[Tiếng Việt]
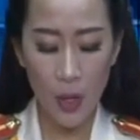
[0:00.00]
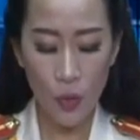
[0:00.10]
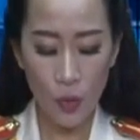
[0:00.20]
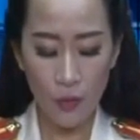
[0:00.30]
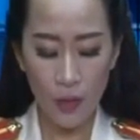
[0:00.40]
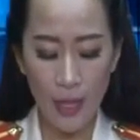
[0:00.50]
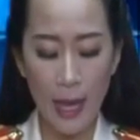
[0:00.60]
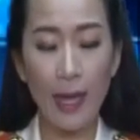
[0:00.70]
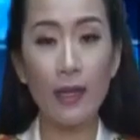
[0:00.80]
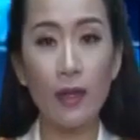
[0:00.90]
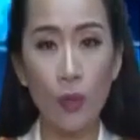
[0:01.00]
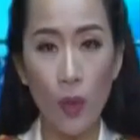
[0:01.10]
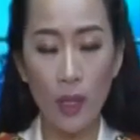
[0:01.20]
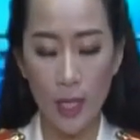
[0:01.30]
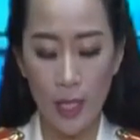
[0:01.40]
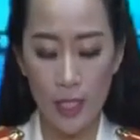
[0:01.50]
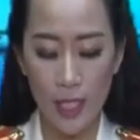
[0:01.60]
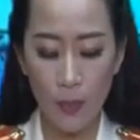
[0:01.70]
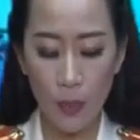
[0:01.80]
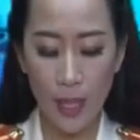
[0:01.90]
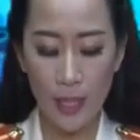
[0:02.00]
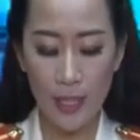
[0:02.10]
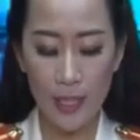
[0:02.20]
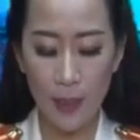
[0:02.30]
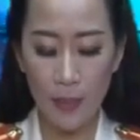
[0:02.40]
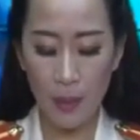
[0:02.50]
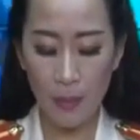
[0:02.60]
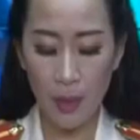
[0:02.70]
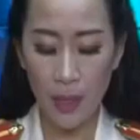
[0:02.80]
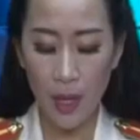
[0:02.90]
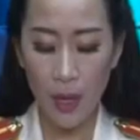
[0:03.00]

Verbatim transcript: đối với Lại Cường Quốc, sinh năm một nghìn chín trăm chín mươi,